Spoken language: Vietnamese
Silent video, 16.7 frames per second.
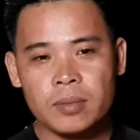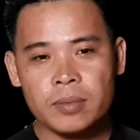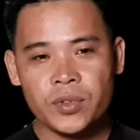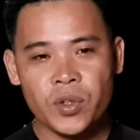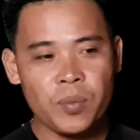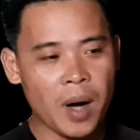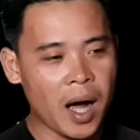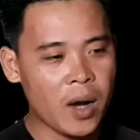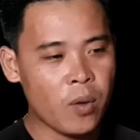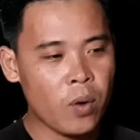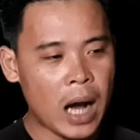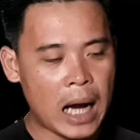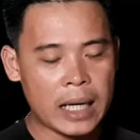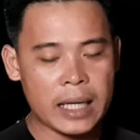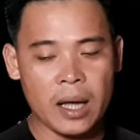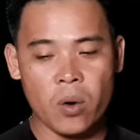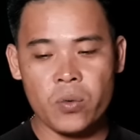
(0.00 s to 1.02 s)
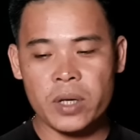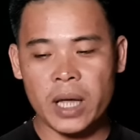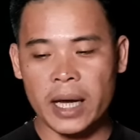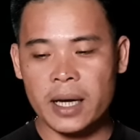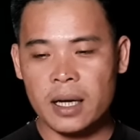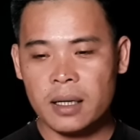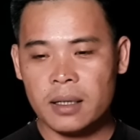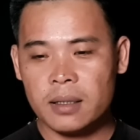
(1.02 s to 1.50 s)
tôi mời qua ăn nhậu
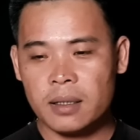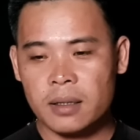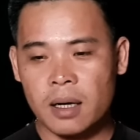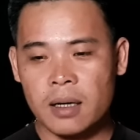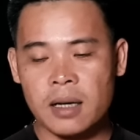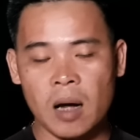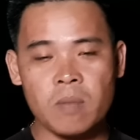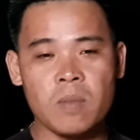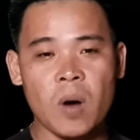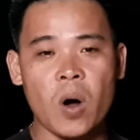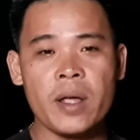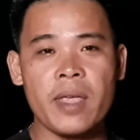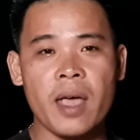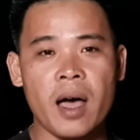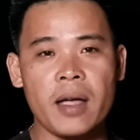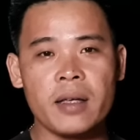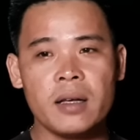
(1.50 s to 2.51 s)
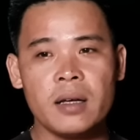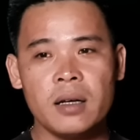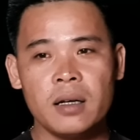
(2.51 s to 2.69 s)
vậy đó Và tự động bỏ về